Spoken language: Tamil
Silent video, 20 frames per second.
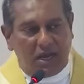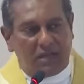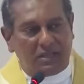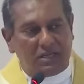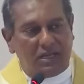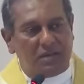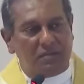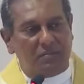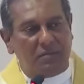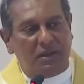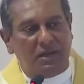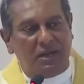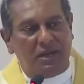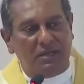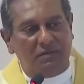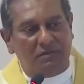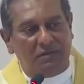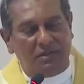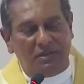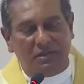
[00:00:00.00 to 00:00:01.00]
ஆதாரம்
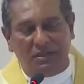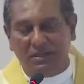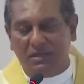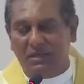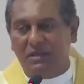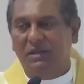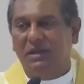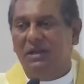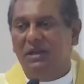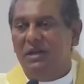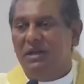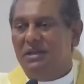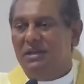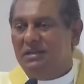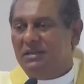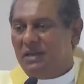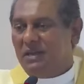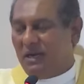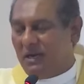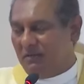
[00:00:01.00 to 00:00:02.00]
எங்கேருந்து வந்தது
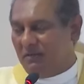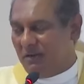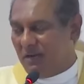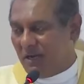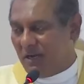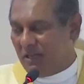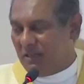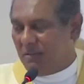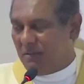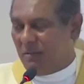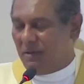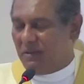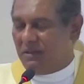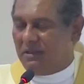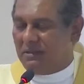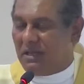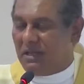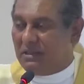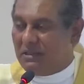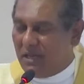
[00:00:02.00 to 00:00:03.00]
இருந்து
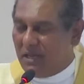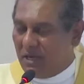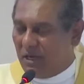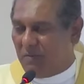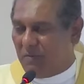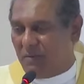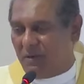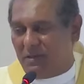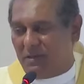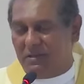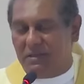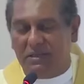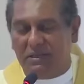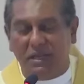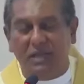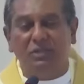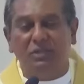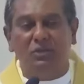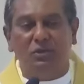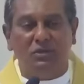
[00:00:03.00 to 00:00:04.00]
தந்தையிடம் இருந்து
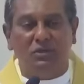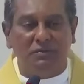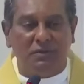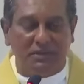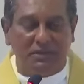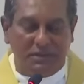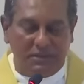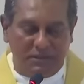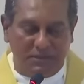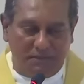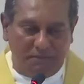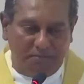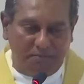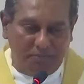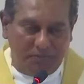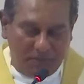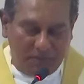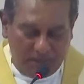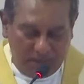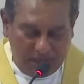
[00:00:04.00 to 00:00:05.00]
இயேசுக்கு வந்தது
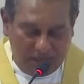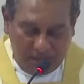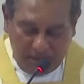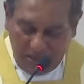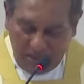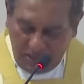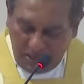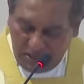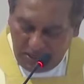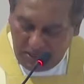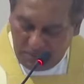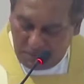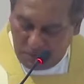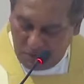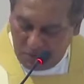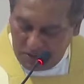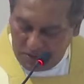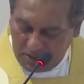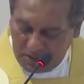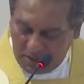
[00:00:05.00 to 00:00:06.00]

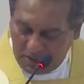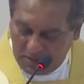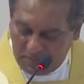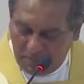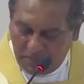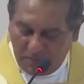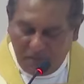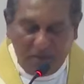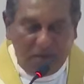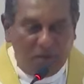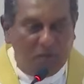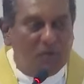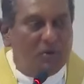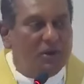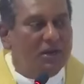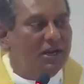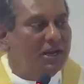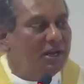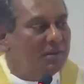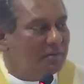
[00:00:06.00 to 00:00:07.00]
இப்பொழுது
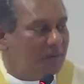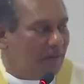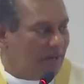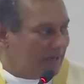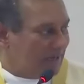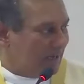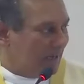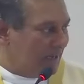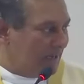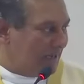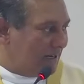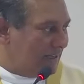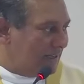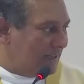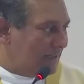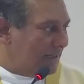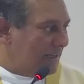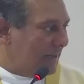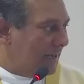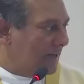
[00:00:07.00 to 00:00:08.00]
உங்களிடம் நான் கேட்குற
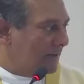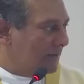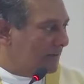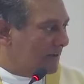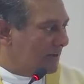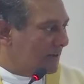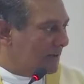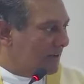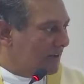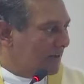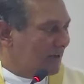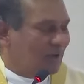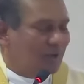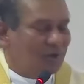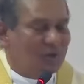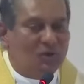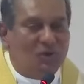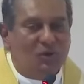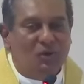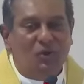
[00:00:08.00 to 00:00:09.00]
இந்த கேள்வி
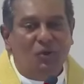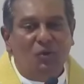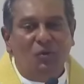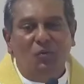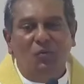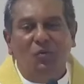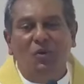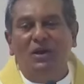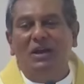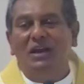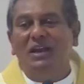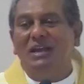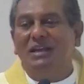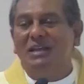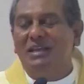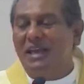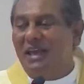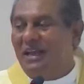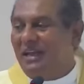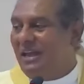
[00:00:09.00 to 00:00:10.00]

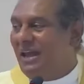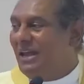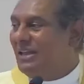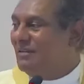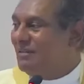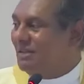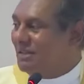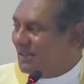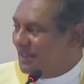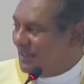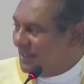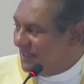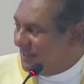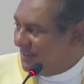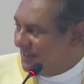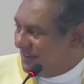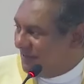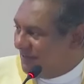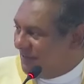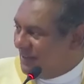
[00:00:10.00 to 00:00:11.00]
உங்களுக்கு எங்கேருந்து வந்தது
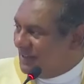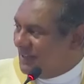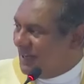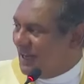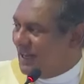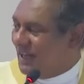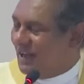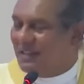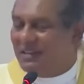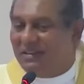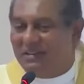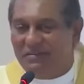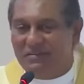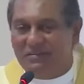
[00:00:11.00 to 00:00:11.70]
வந்திருக்கிறது